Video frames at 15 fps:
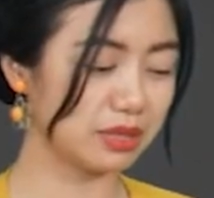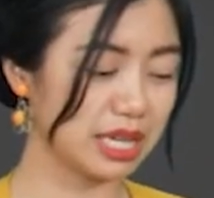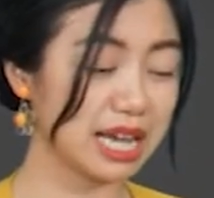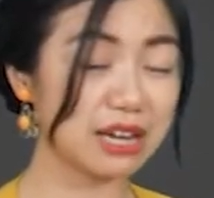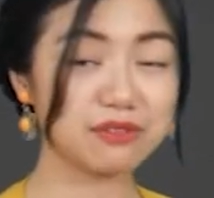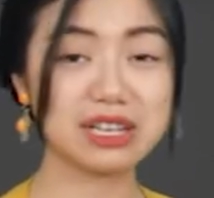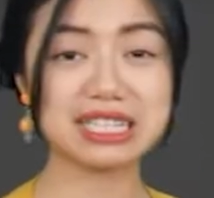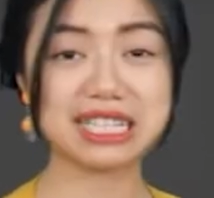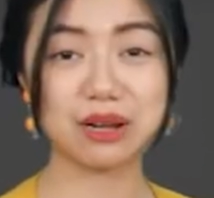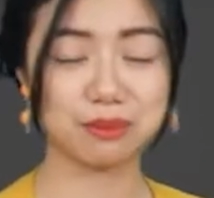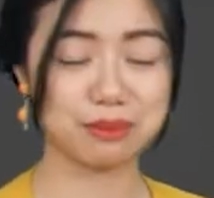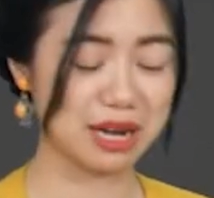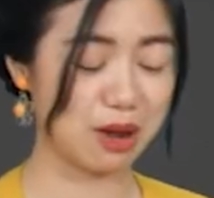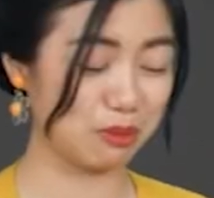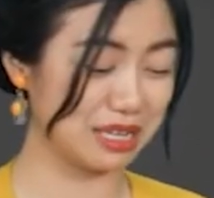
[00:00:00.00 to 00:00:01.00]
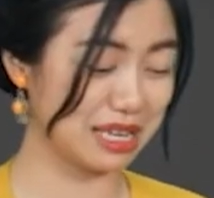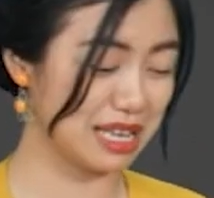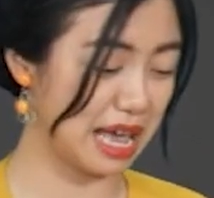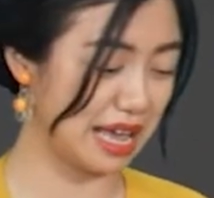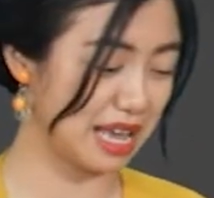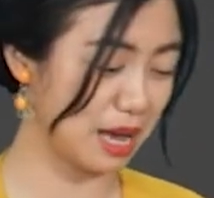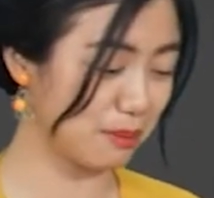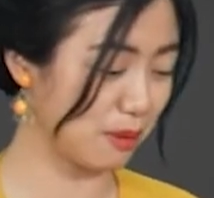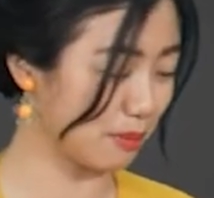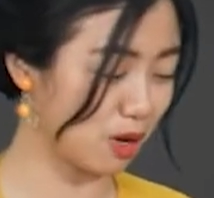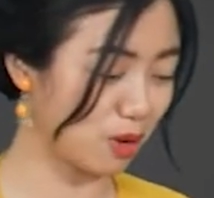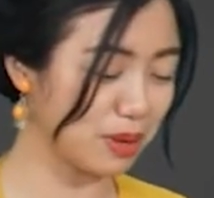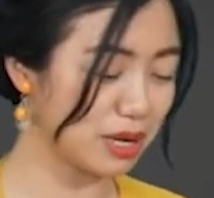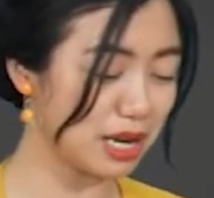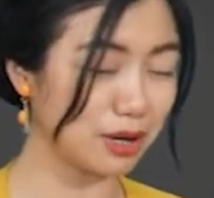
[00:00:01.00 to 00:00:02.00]
anh viết sao là mình đọc như vậy ha mà mình
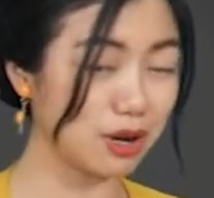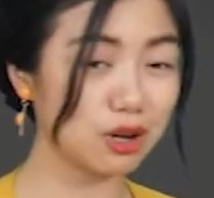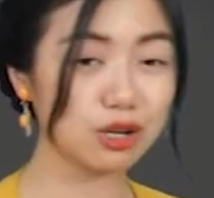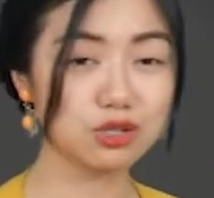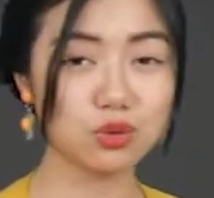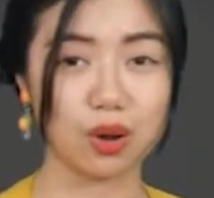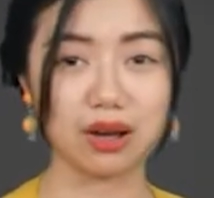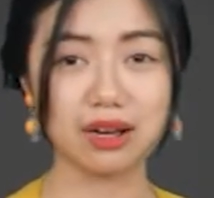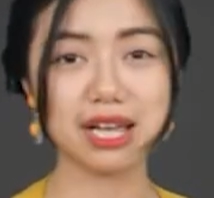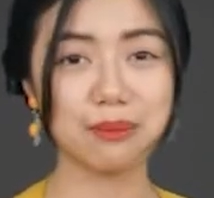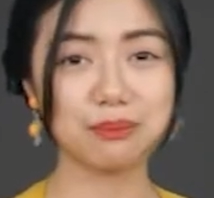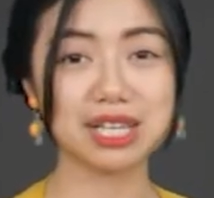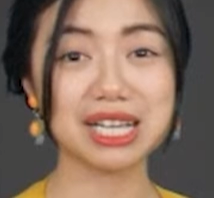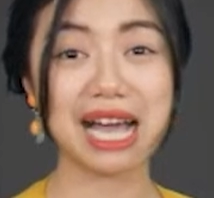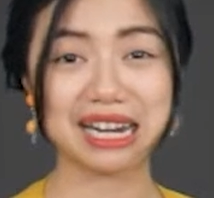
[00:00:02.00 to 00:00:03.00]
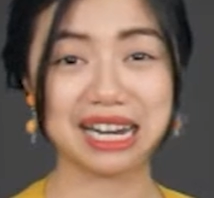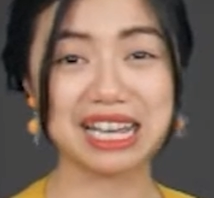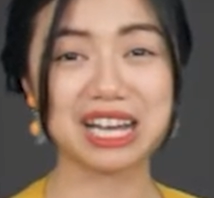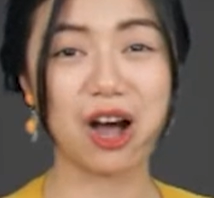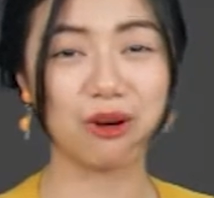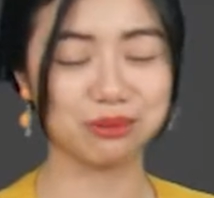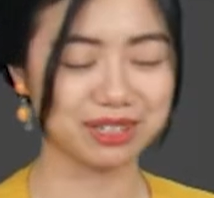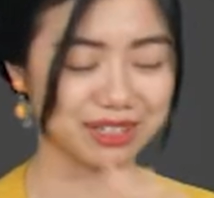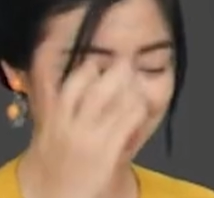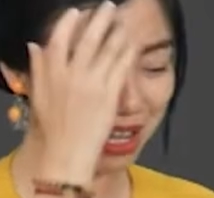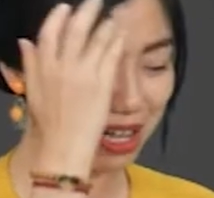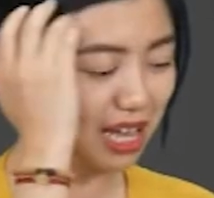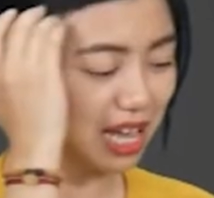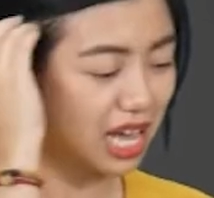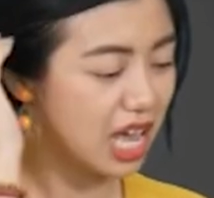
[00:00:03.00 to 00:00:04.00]
không biết là nó có chuẩn cái âm tiếng Anh hay không nữa
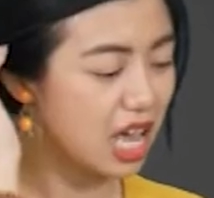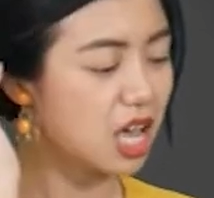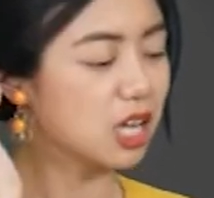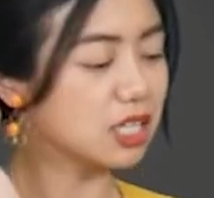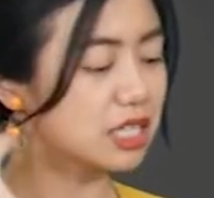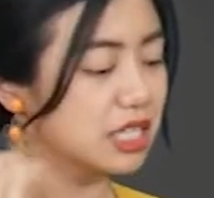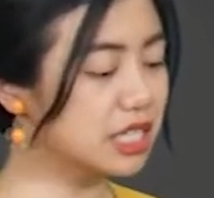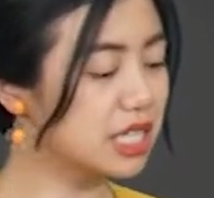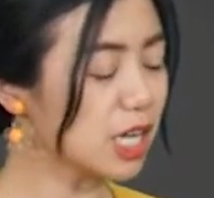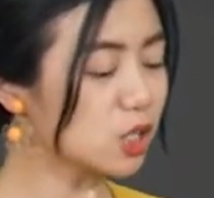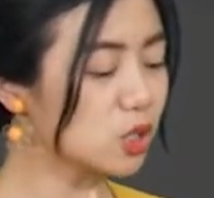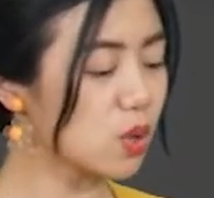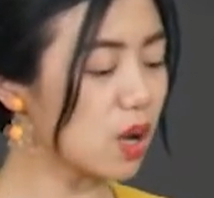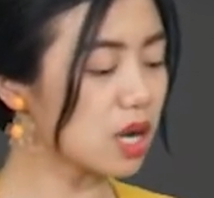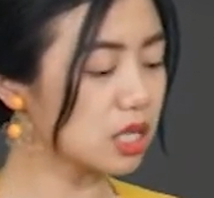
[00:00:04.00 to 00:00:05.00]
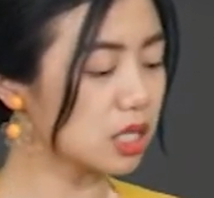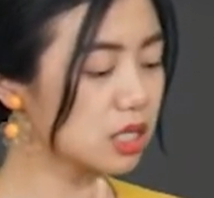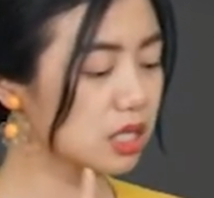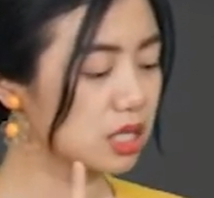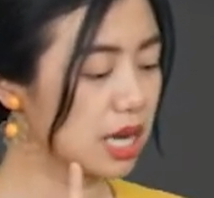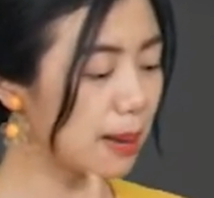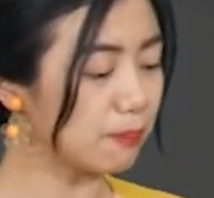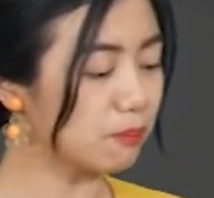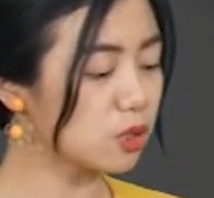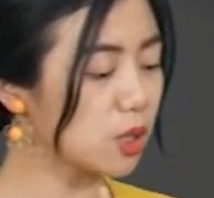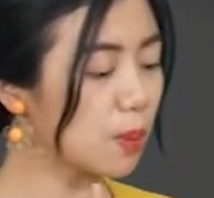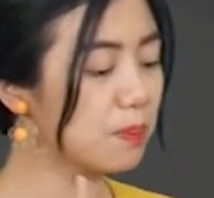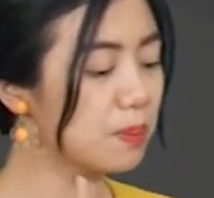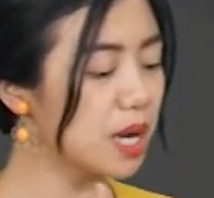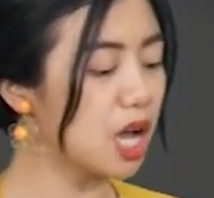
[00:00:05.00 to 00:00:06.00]
chiết xuất nấm
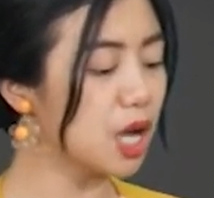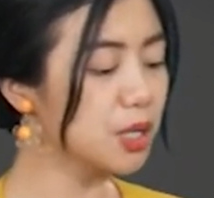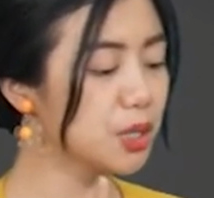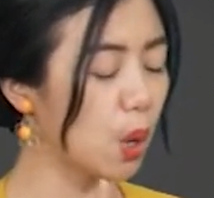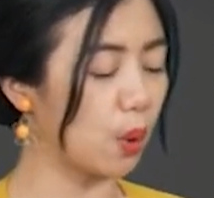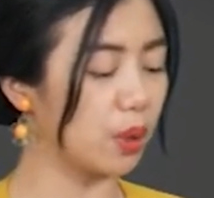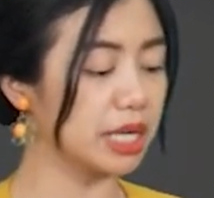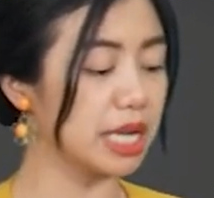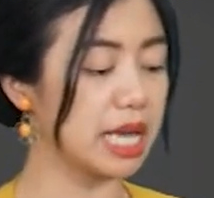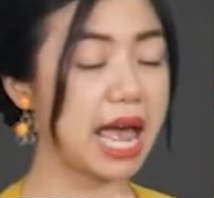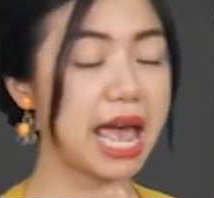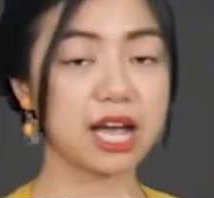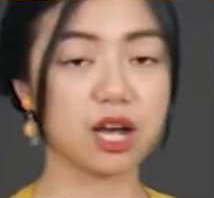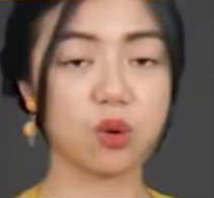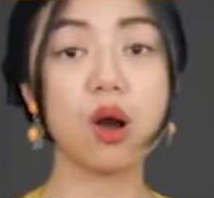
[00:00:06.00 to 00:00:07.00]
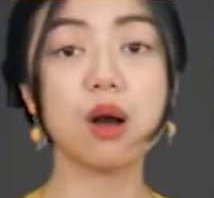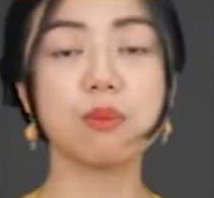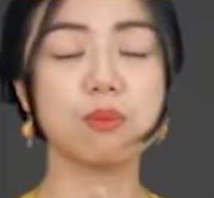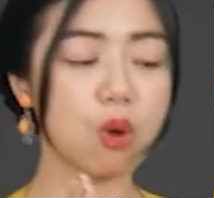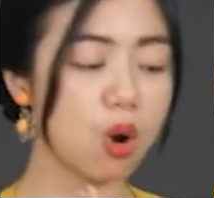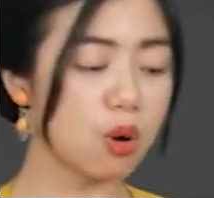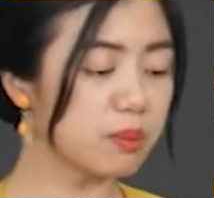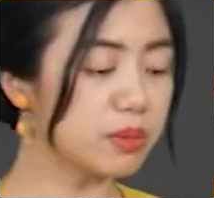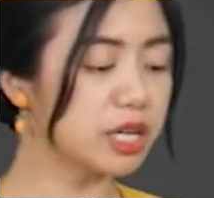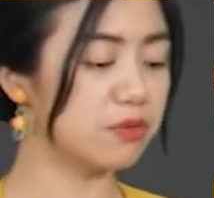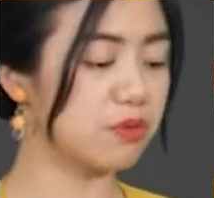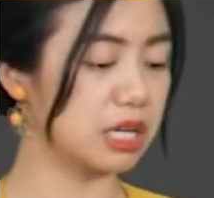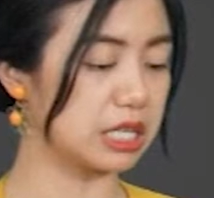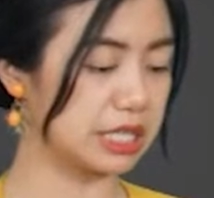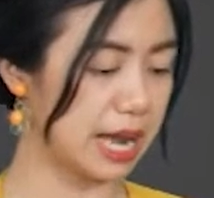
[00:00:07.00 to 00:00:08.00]
súp lơ nội địa Hàn Quốc
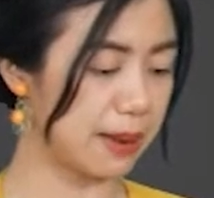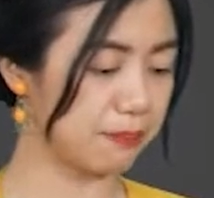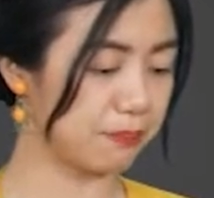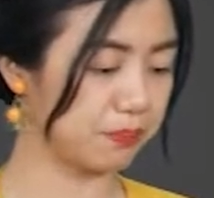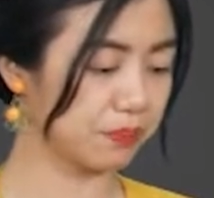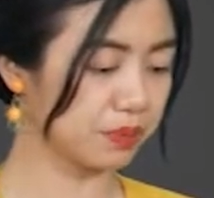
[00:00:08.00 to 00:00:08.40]
40%